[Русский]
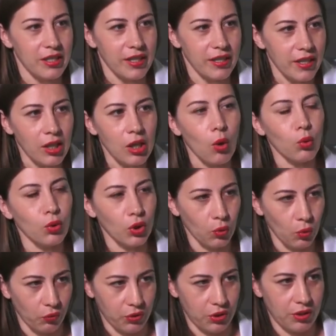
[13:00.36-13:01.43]
сказала какую-то
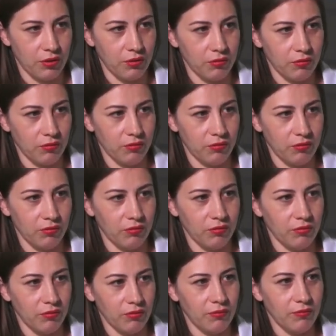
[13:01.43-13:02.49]
новость. Ну,
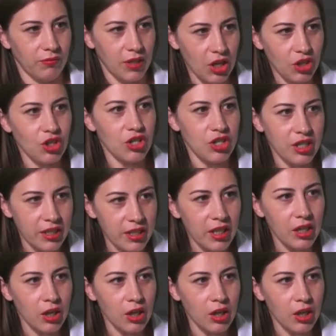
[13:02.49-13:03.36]
да. Я же не сказала